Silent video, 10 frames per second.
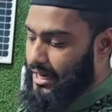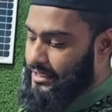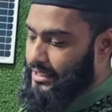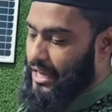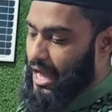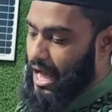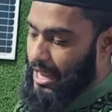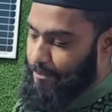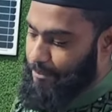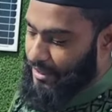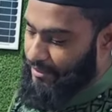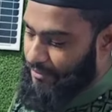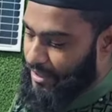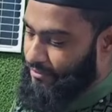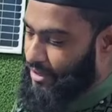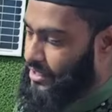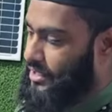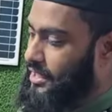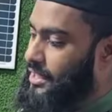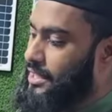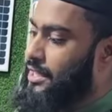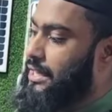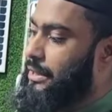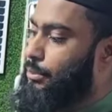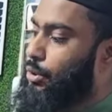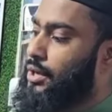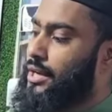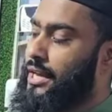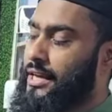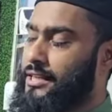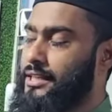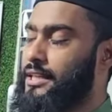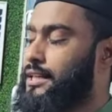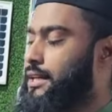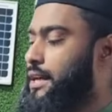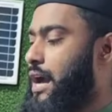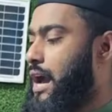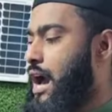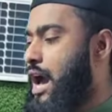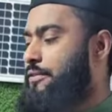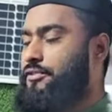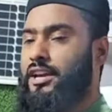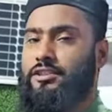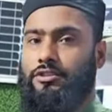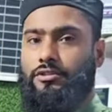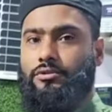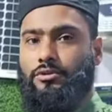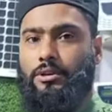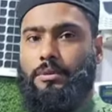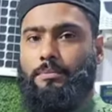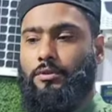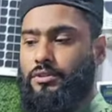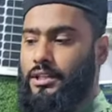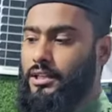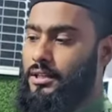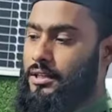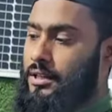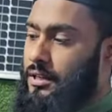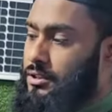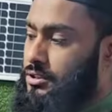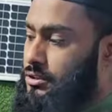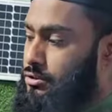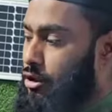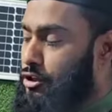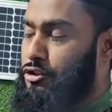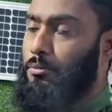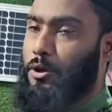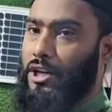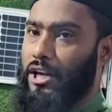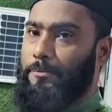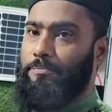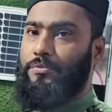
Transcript: একটি আইপিবি ব্যাটারি এবং একটি আইপিএস রইমা প্রজের ছয়শো মডেল